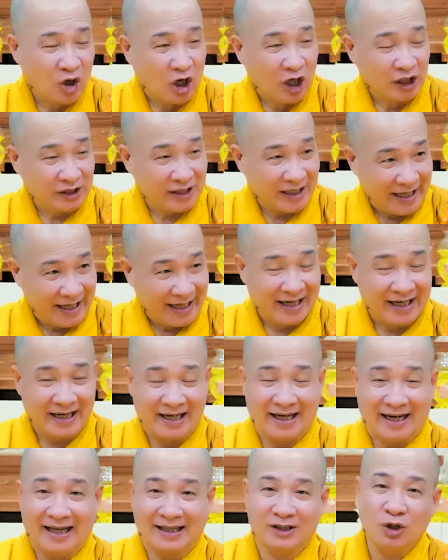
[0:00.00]
Còn thiền
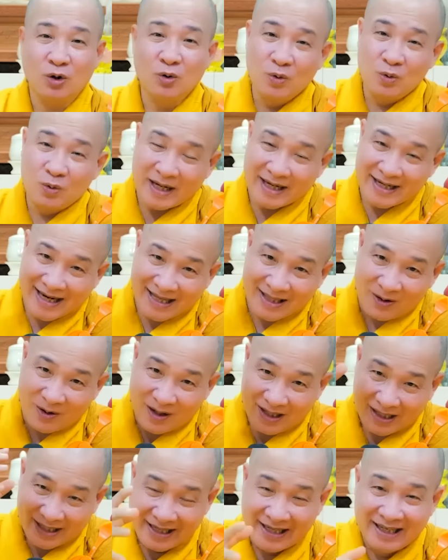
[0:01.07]
là tu để giải
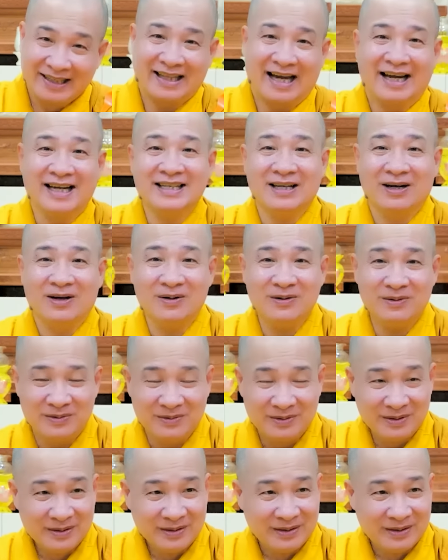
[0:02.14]
thoát liền tại chỗ.